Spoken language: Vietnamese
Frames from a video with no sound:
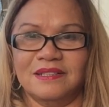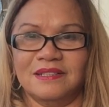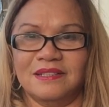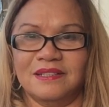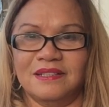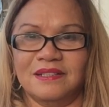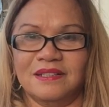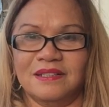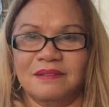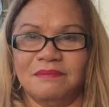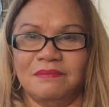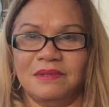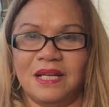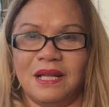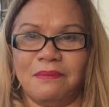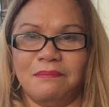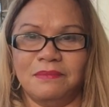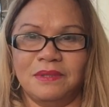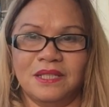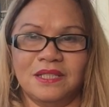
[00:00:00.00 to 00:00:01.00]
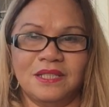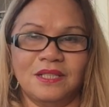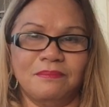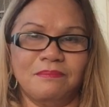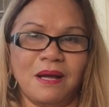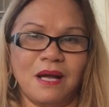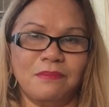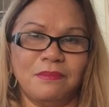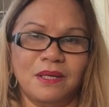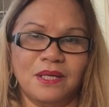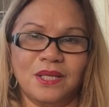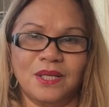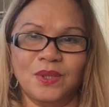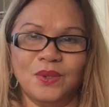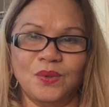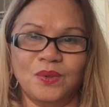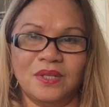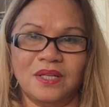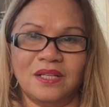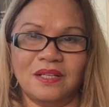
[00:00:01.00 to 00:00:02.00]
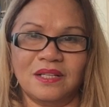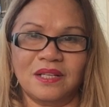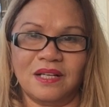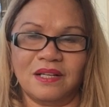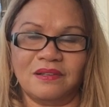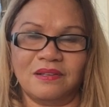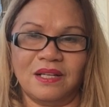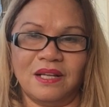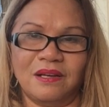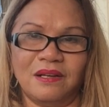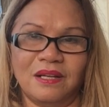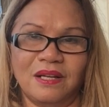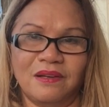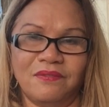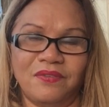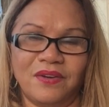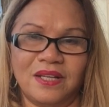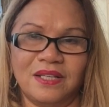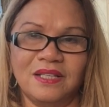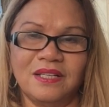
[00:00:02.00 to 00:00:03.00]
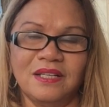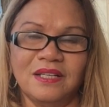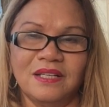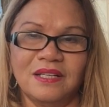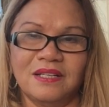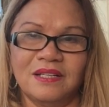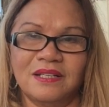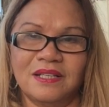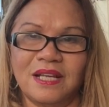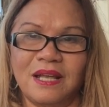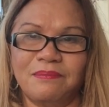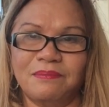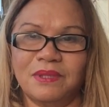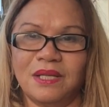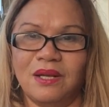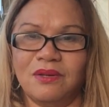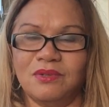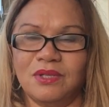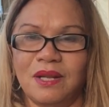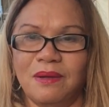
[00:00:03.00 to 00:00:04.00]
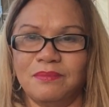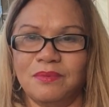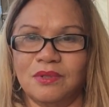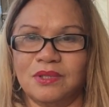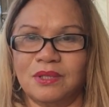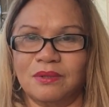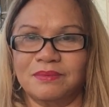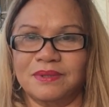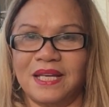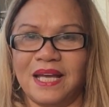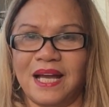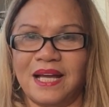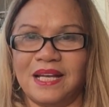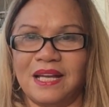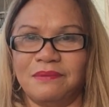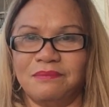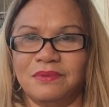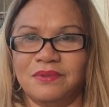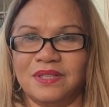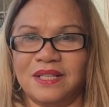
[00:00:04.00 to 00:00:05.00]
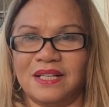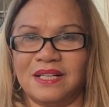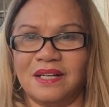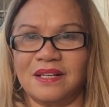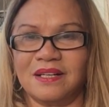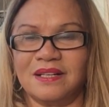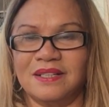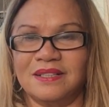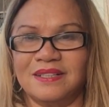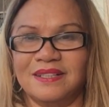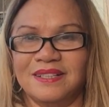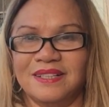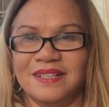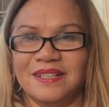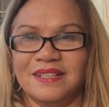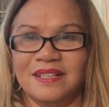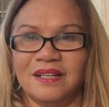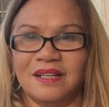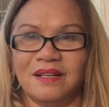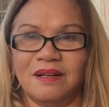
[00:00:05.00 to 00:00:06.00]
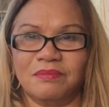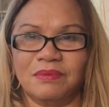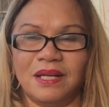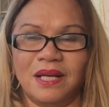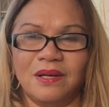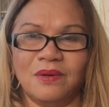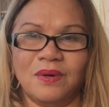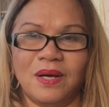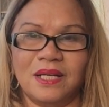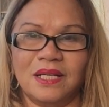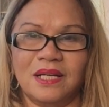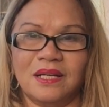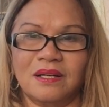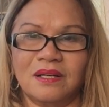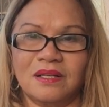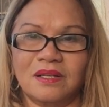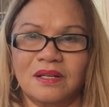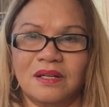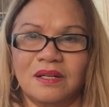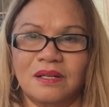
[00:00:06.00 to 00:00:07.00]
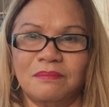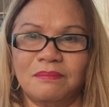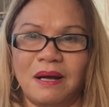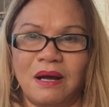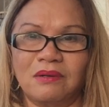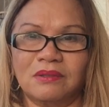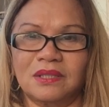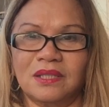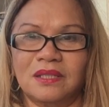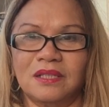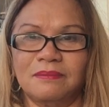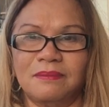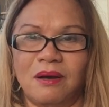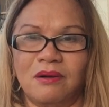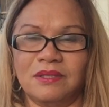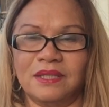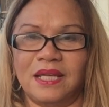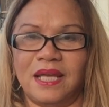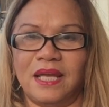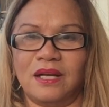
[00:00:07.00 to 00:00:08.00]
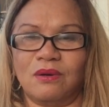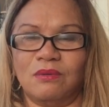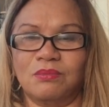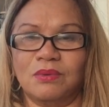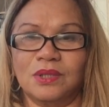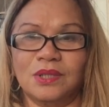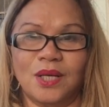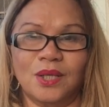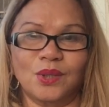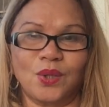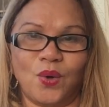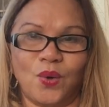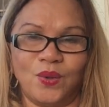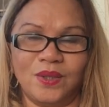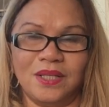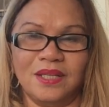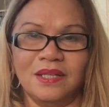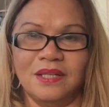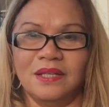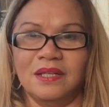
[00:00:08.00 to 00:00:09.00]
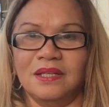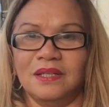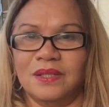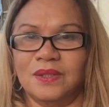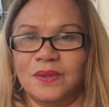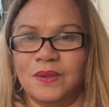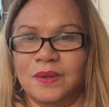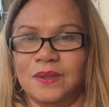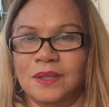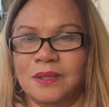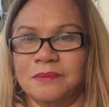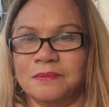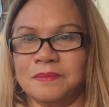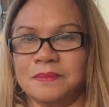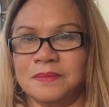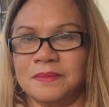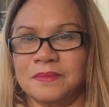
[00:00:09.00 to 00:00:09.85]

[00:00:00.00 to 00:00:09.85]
Ờ, làm những chữ barbecue này đó là là là phải đem đem đem vô trong nhà đem vô nhà các khách không để ngoài để có có bão tới bão nhẹ cũng có gió thổi rồi um,